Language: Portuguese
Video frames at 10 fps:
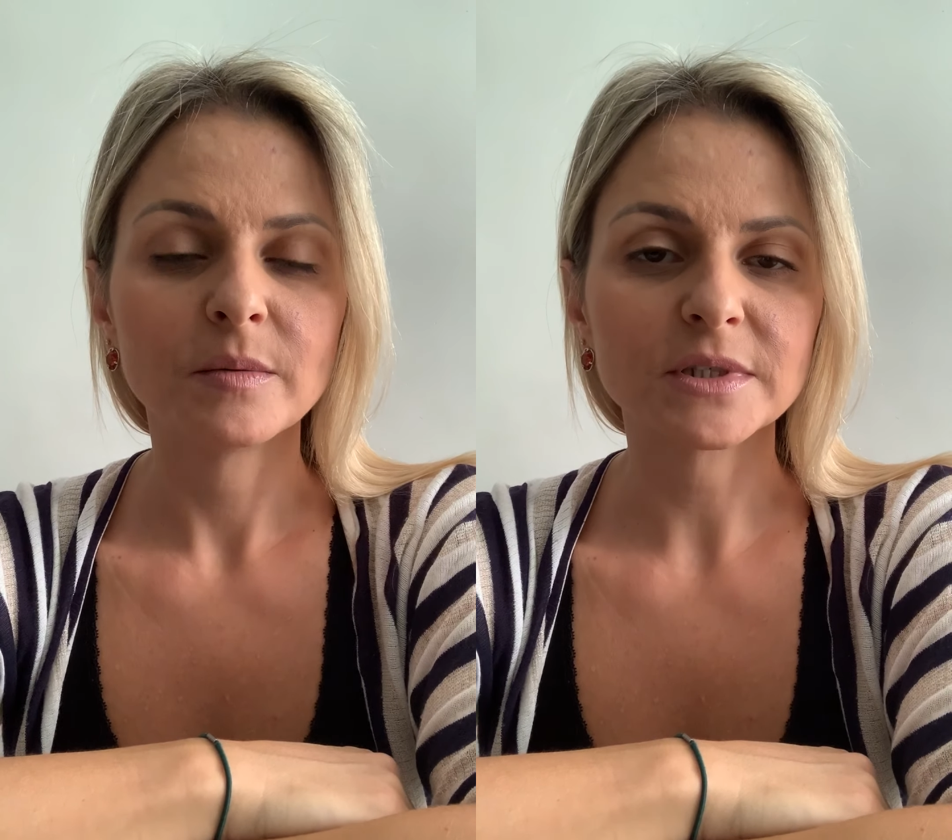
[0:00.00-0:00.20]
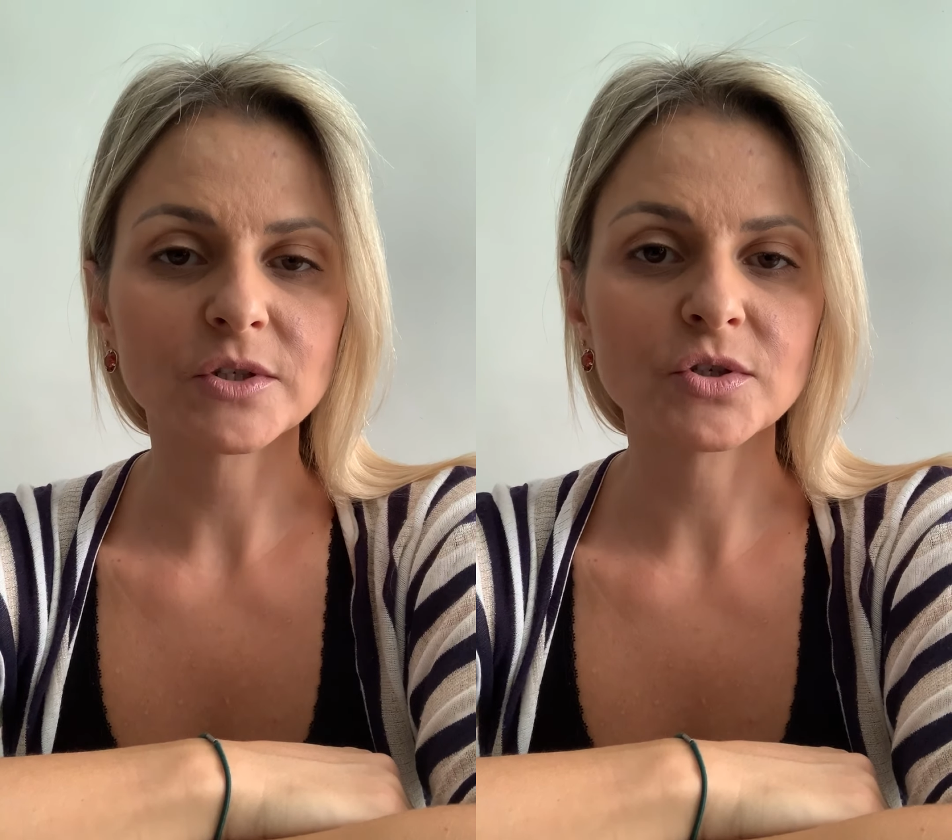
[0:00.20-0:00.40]

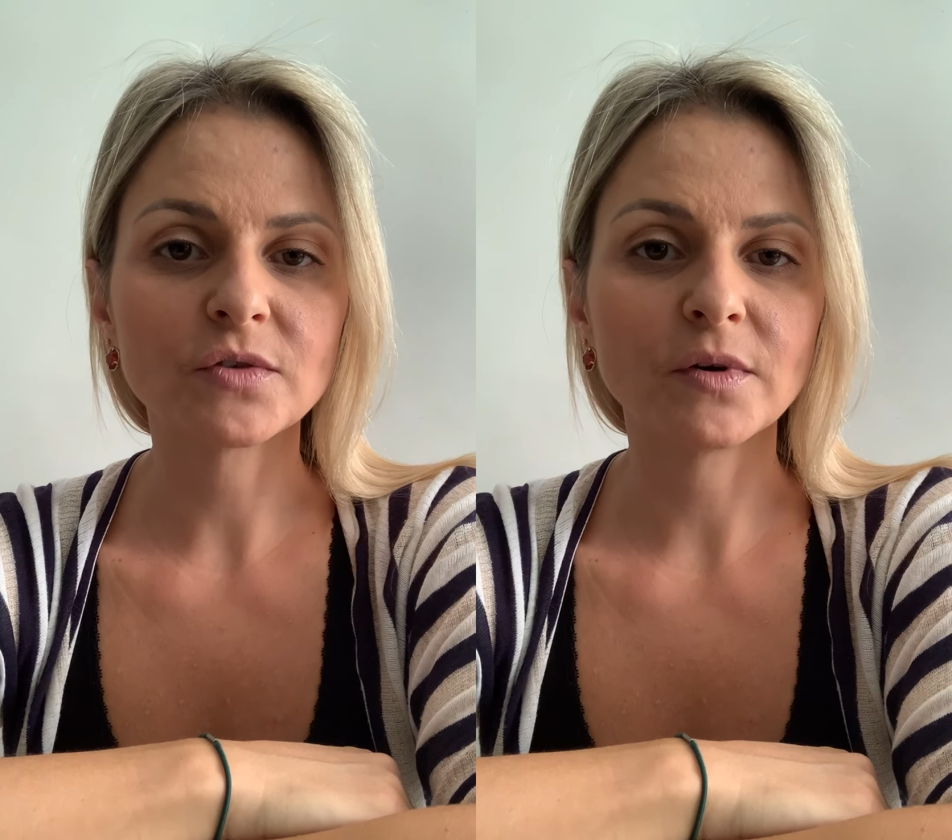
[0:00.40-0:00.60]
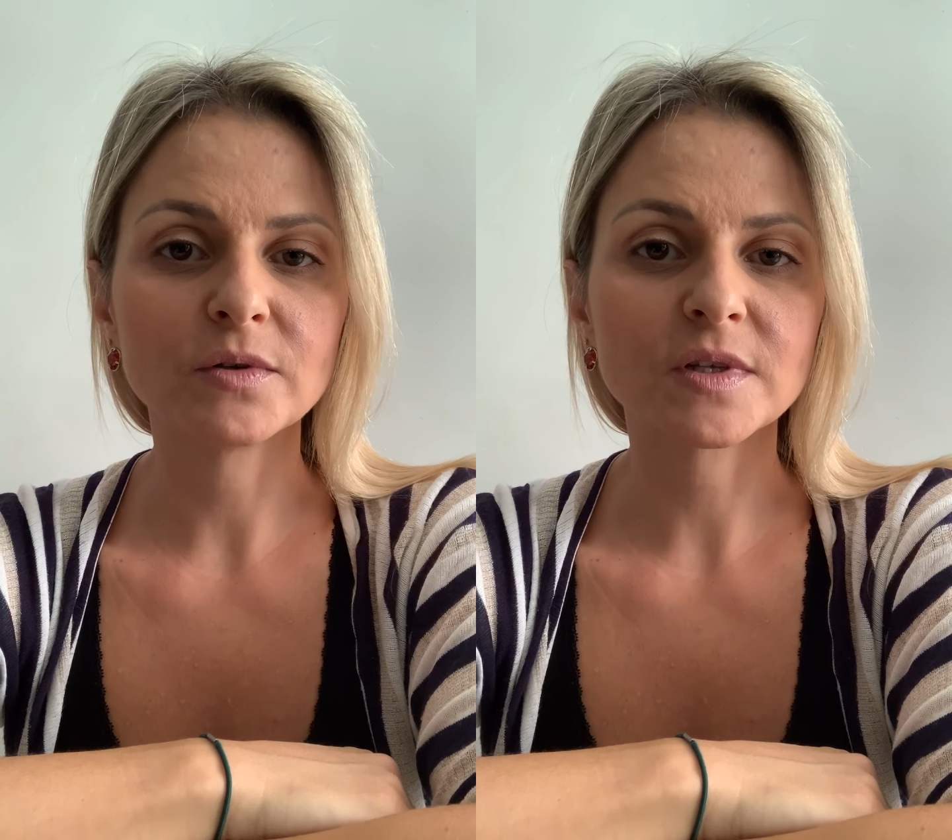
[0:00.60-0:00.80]
mas a
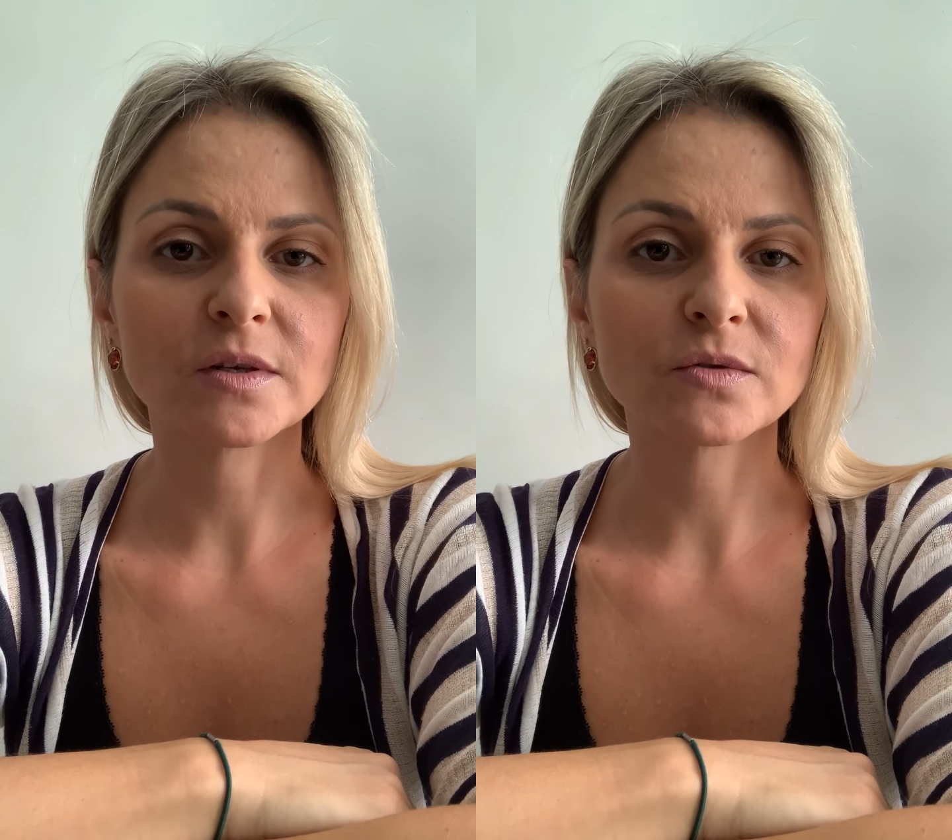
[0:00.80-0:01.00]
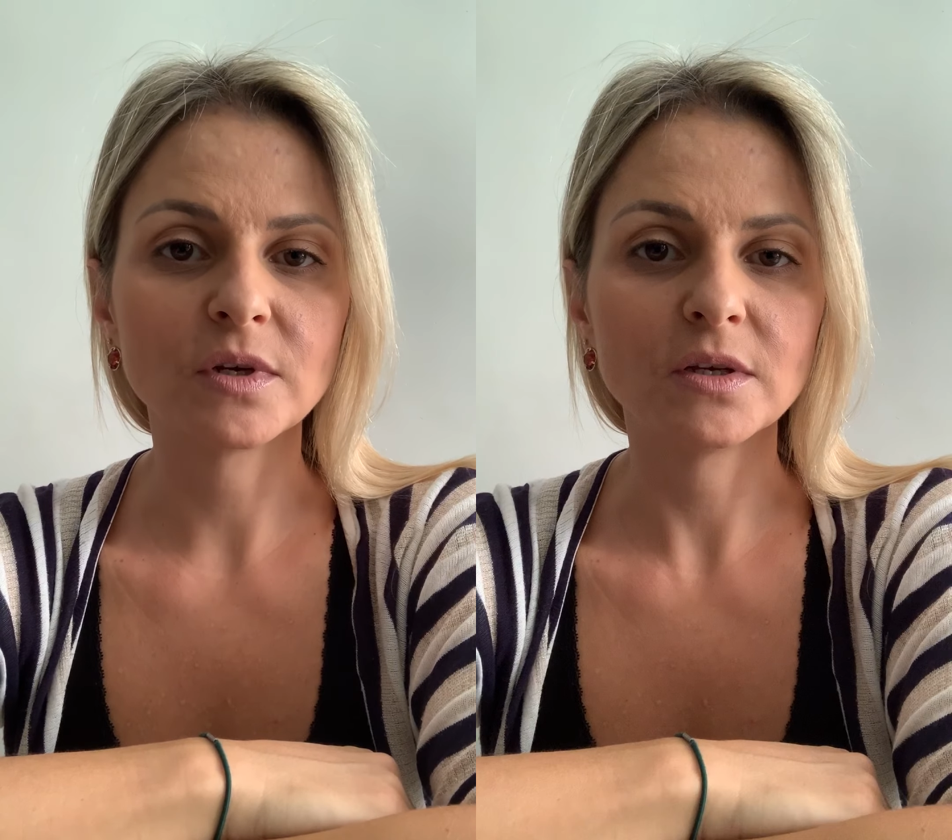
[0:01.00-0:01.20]
gente vê os
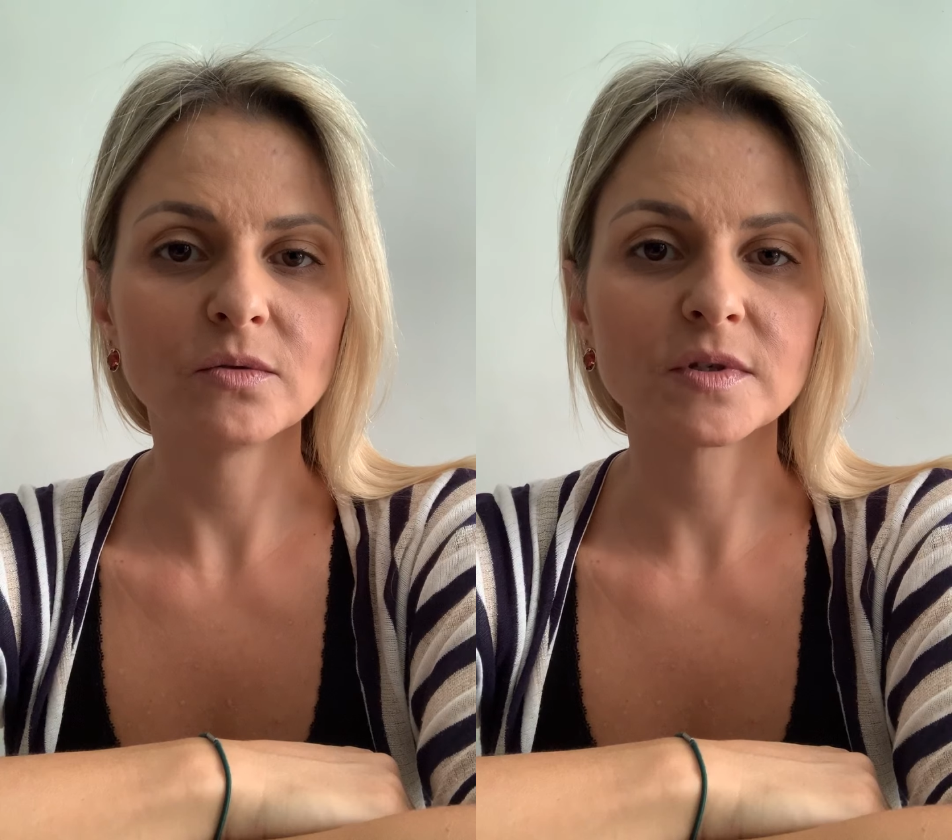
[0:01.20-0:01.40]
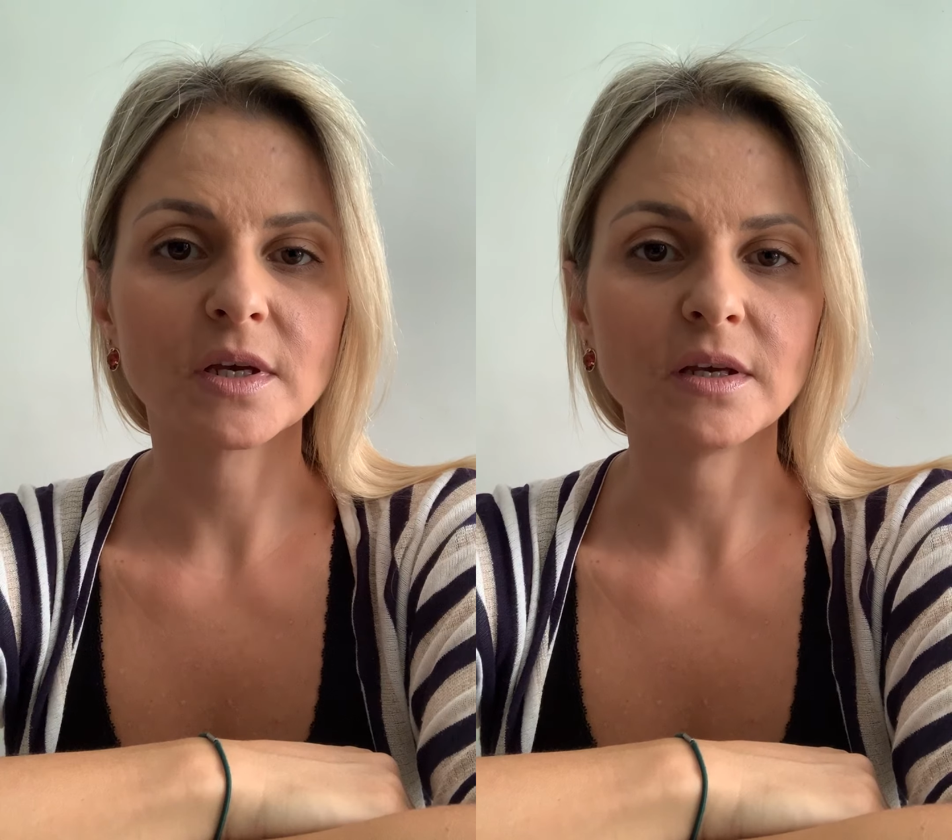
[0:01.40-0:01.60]
Estados
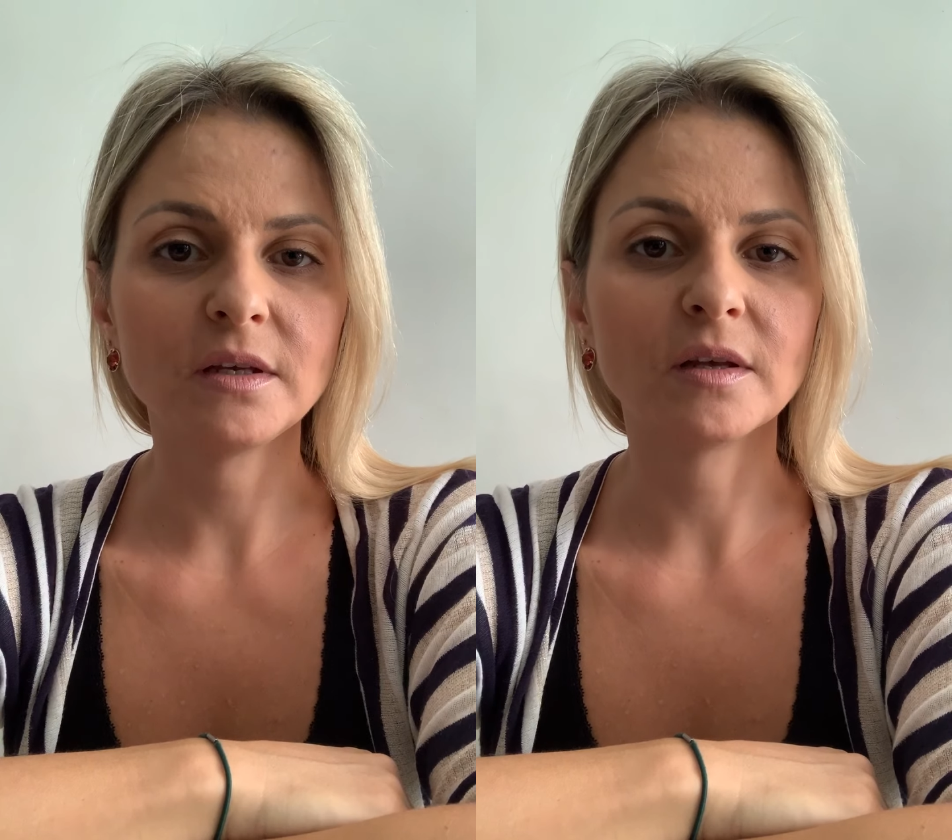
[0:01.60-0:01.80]
Unidos aí